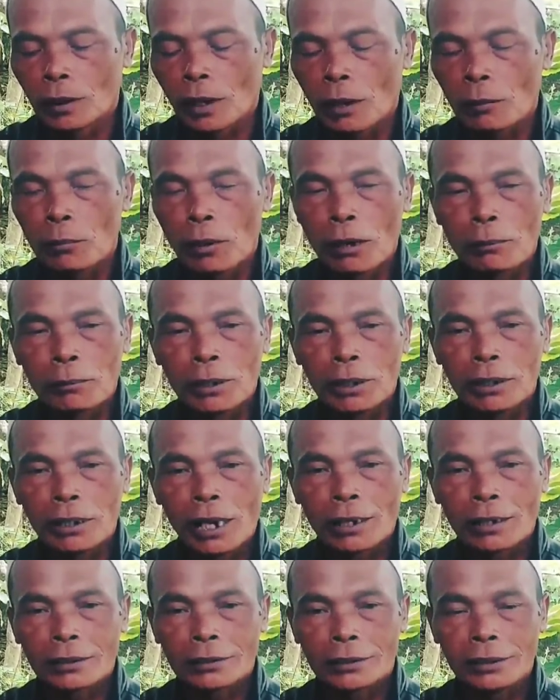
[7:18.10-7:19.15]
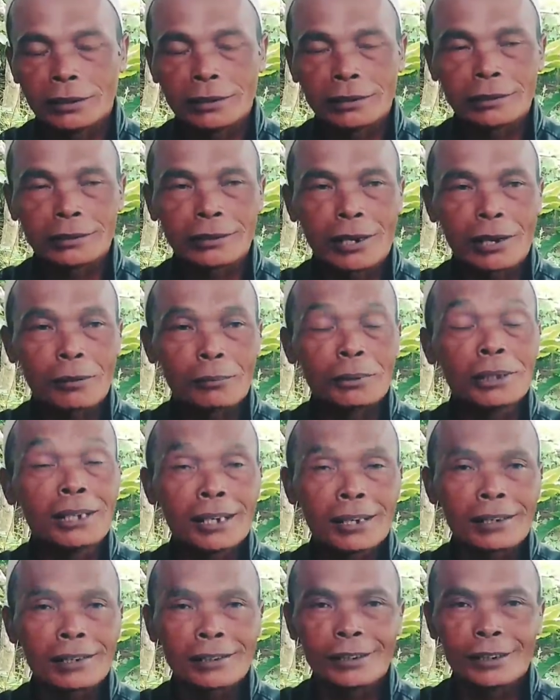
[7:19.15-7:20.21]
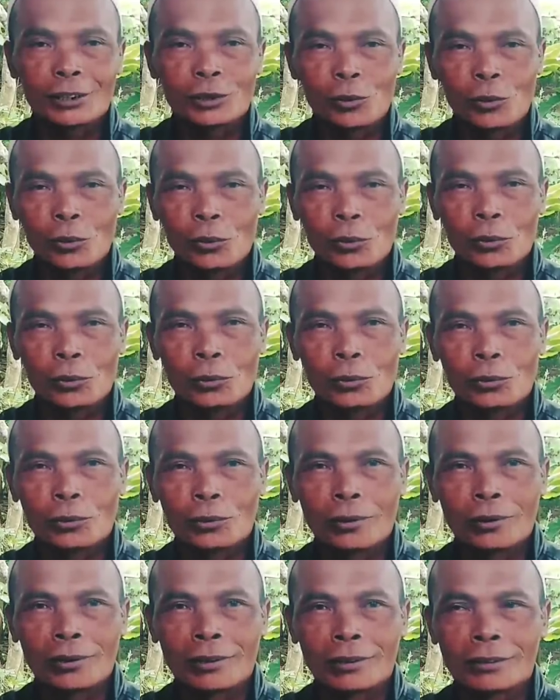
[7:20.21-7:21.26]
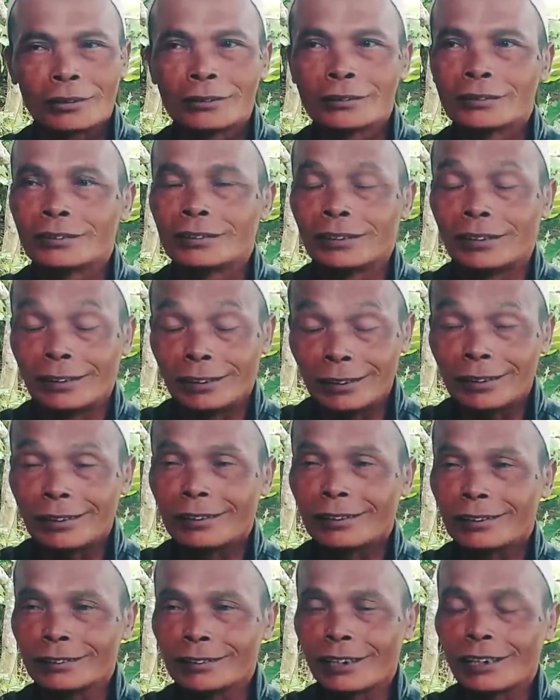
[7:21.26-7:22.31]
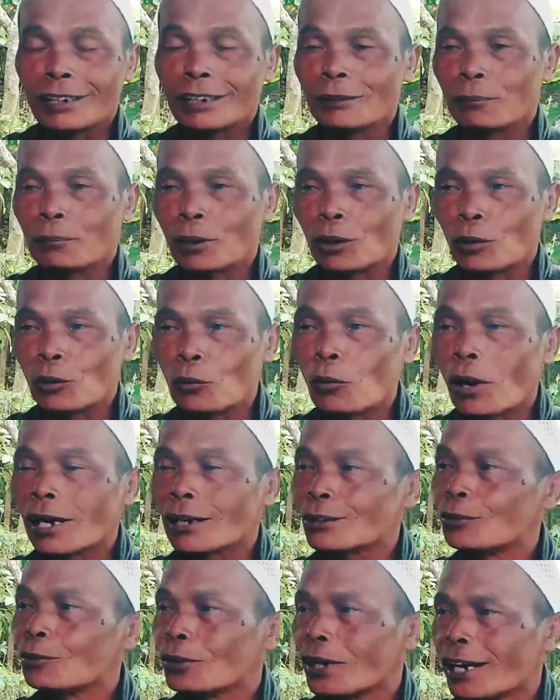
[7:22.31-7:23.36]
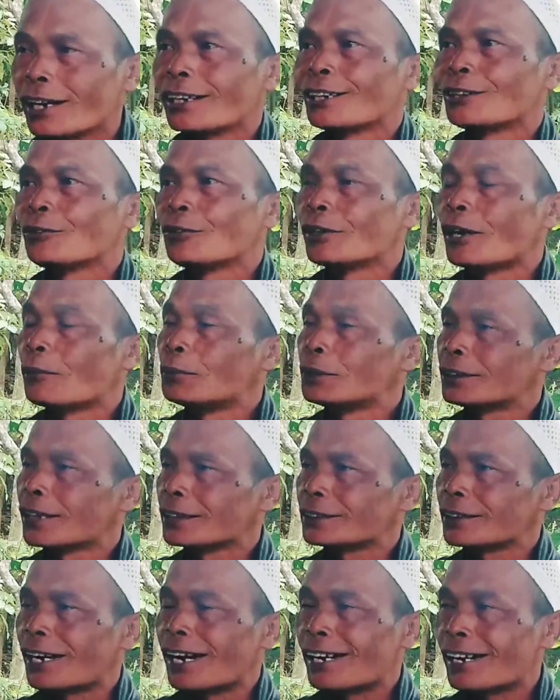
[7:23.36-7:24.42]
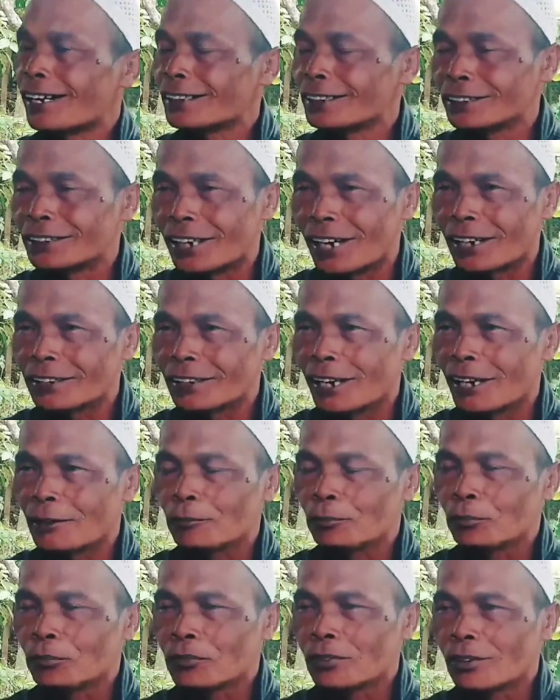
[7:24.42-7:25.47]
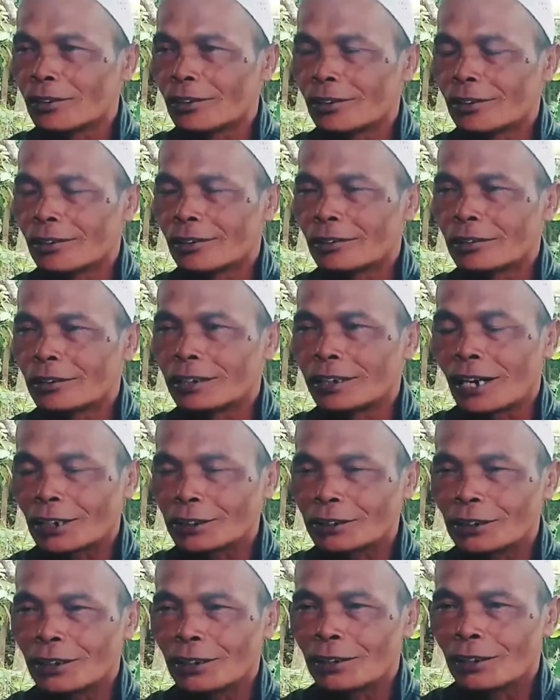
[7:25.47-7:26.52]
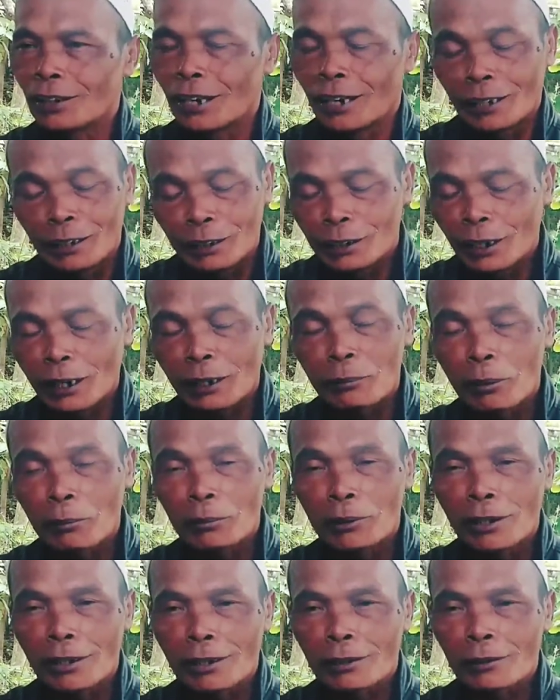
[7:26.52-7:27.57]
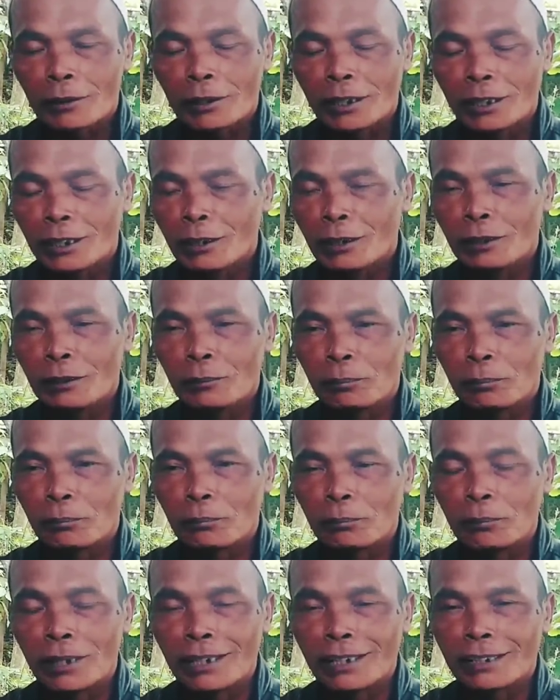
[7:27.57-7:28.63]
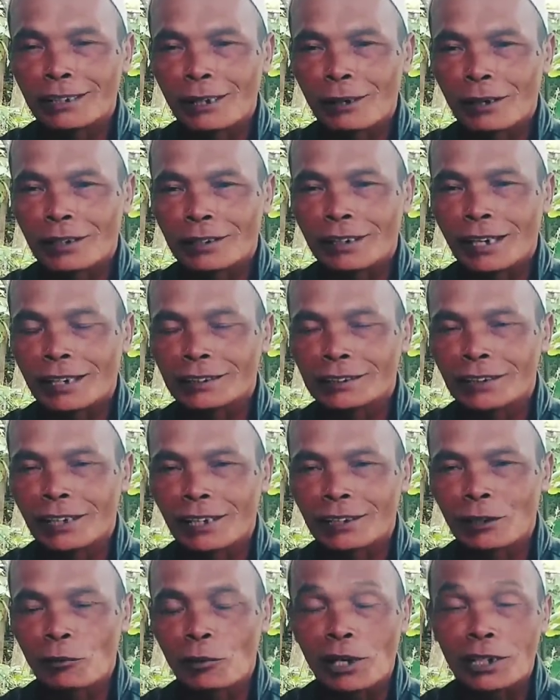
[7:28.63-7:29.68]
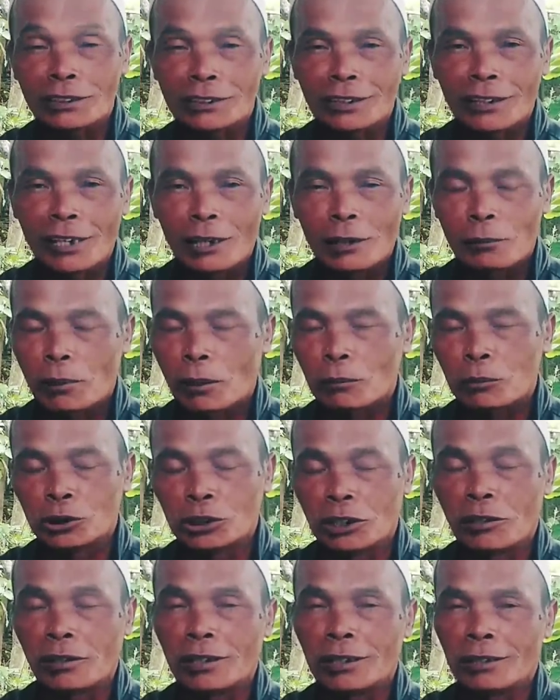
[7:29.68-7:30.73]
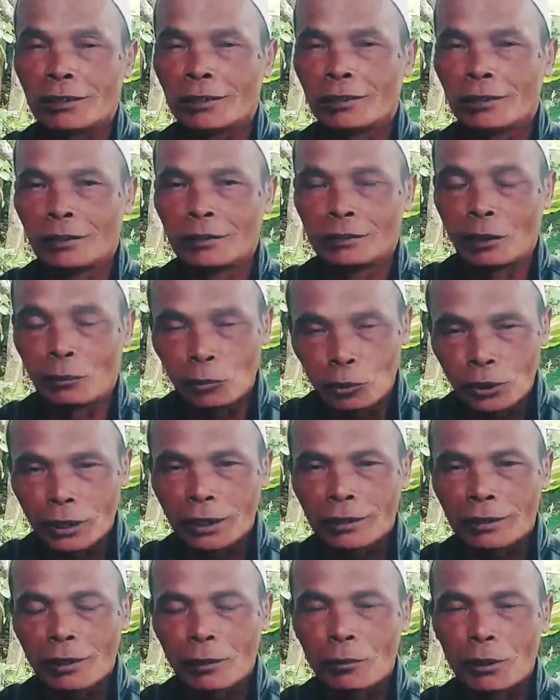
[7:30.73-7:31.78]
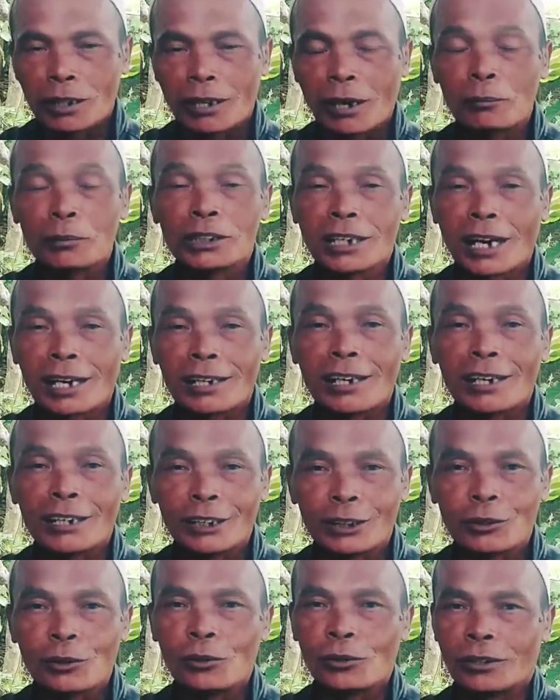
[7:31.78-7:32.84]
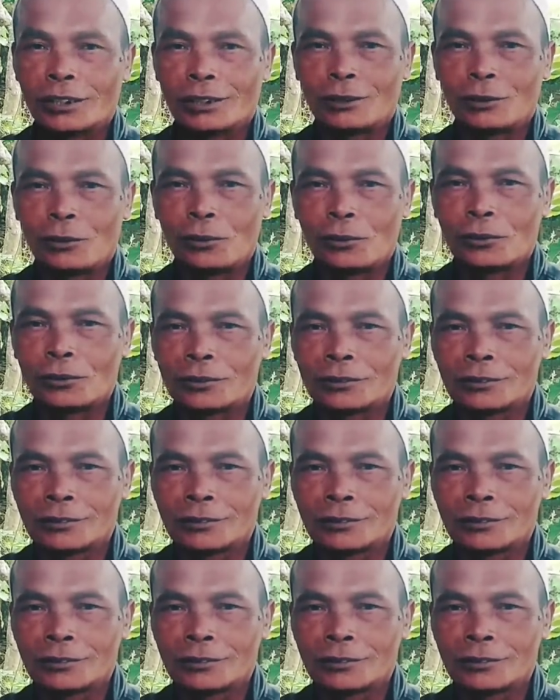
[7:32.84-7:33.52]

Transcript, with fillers: abah mediasi secara benar gitu hmm, lebih lama berarti hmm. waktunya uh, ya? jadi perlu waktu lah gitu nggak bisa sekarang istilahnya hmm. oh dikasih eh, ya emang benar ini miliknya ya istilahnya warisan dari Prabu Silawi ya mungkin abah nggak bisa kayak gitu gitu